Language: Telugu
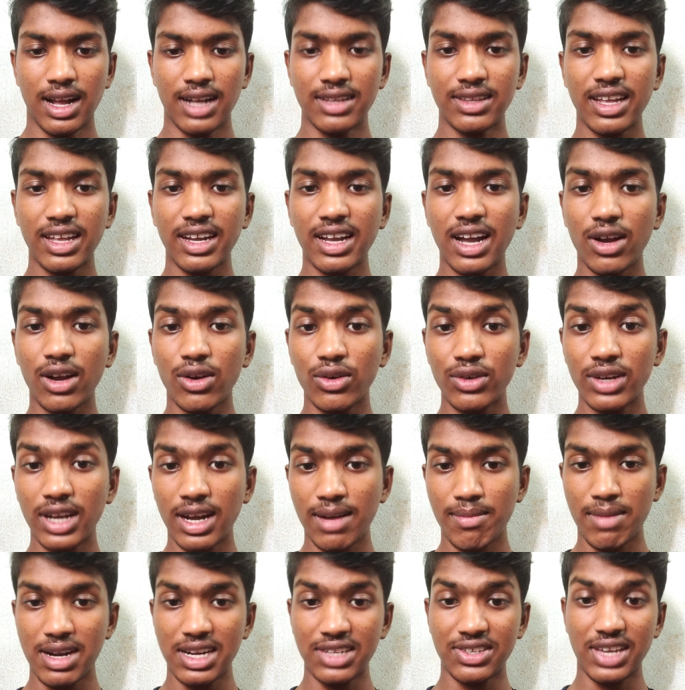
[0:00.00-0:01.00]

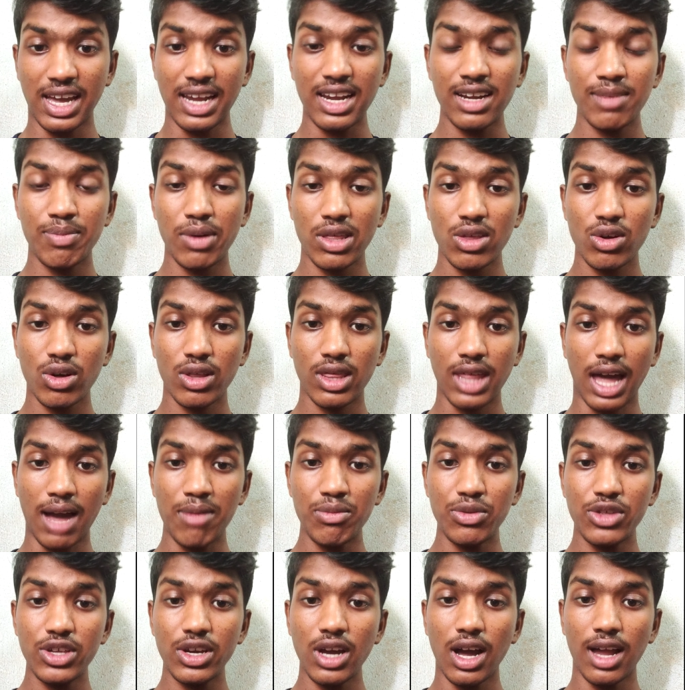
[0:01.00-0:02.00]
అంతేకాకుండా మన ఛానల్ పేరు
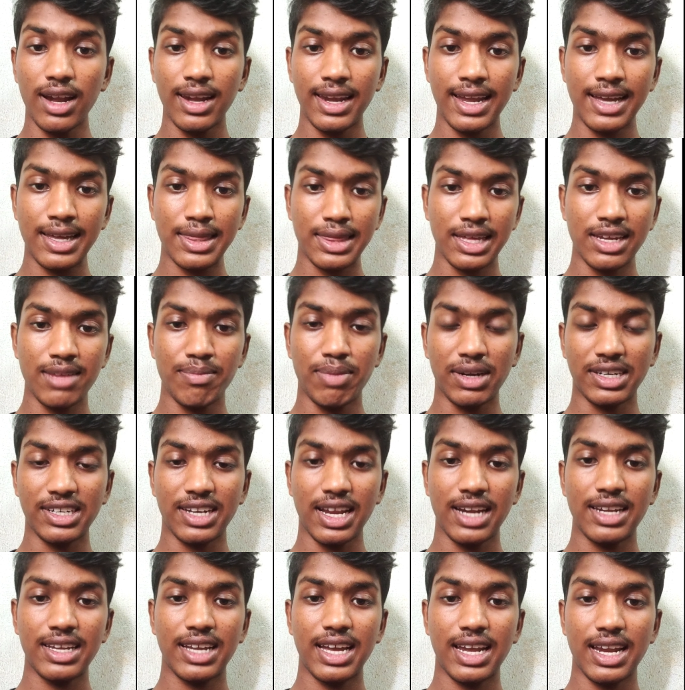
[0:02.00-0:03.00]
రామ్జీ ఆన్ లెగ్స్ అని
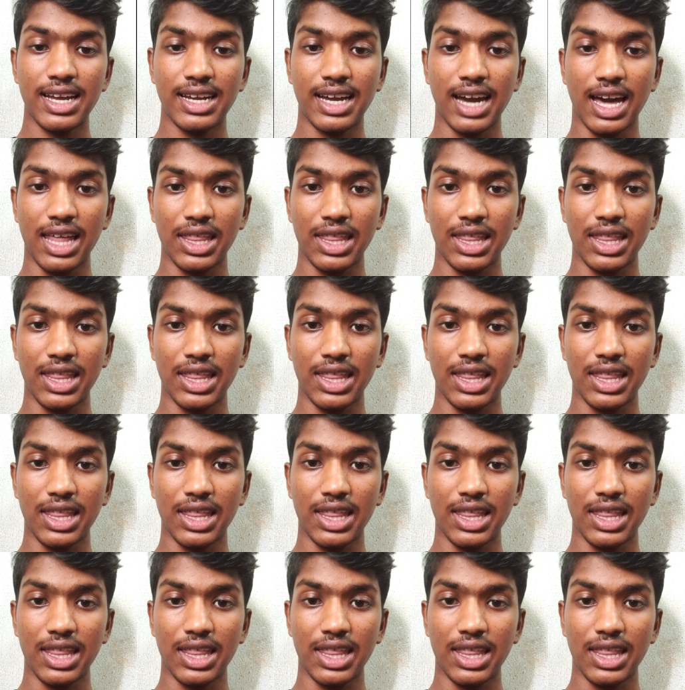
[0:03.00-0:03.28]
పెట్టడానికి గల